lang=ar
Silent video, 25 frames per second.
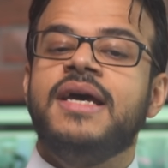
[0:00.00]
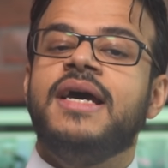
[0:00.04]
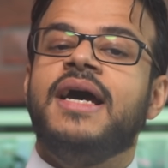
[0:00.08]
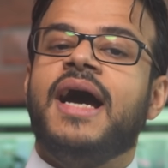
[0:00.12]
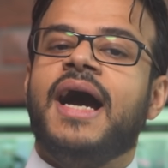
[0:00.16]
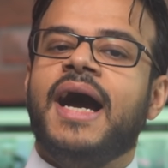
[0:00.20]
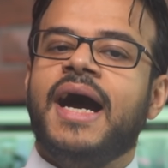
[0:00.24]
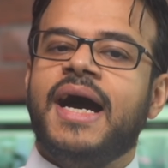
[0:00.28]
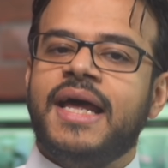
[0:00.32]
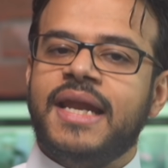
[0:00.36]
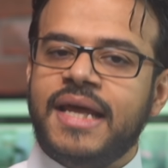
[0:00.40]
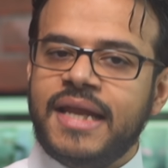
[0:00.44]

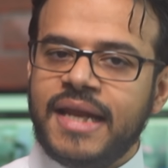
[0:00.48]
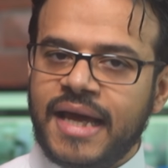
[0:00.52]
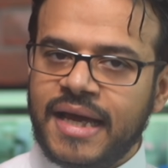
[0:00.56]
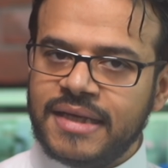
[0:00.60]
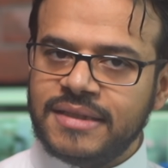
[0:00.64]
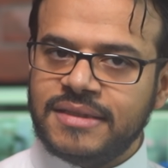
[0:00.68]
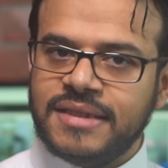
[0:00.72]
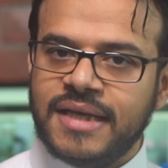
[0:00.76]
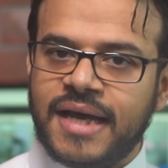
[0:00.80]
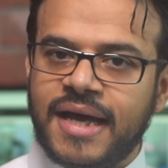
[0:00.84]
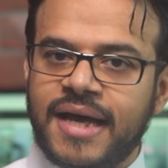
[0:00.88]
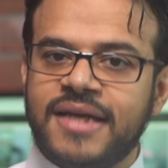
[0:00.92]
على
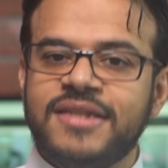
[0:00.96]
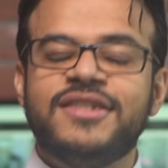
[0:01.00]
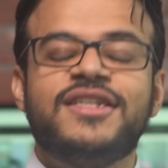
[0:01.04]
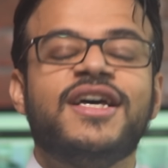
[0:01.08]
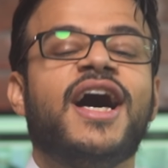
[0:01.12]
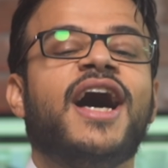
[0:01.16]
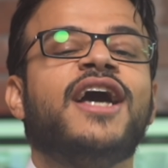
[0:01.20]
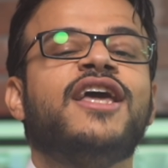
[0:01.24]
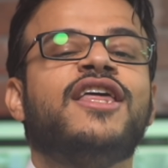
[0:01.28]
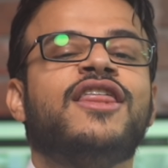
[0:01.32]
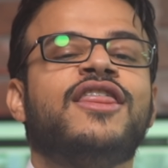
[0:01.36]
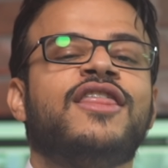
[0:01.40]
العتاد
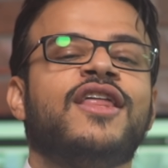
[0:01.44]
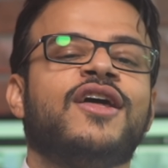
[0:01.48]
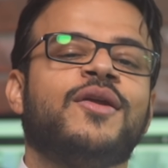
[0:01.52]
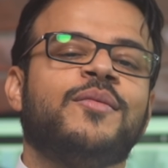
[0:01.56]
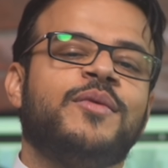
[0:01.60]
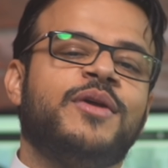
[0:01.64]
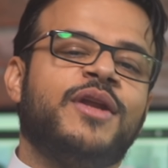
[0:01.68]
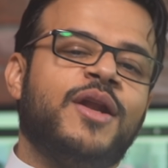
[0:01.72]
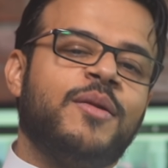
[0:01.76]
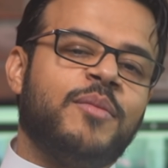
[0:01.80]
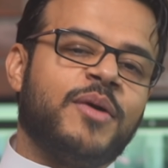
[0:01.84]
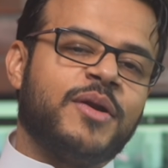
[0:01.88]
اكثر
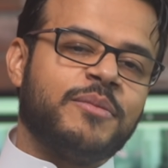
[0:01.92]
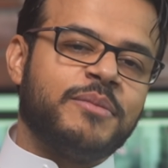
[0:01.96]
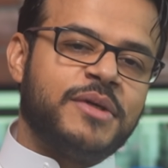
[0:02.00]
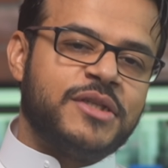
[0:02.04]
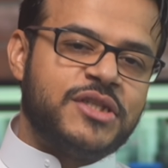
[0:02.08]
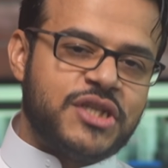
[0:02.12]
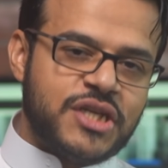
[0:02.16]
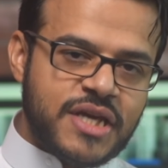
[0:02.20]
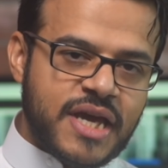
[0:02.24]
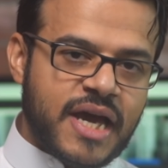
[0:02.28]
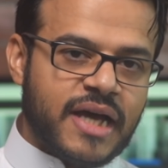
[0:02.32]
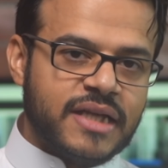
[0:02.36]
من
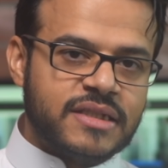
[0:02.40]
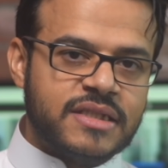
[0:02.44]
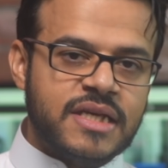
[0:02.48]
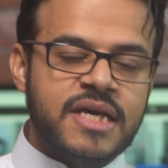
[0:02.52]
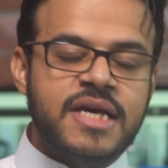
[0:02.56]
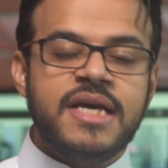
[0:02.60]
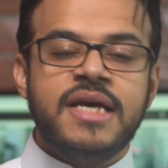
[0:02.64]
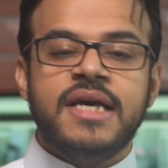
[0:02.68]
البرمجيات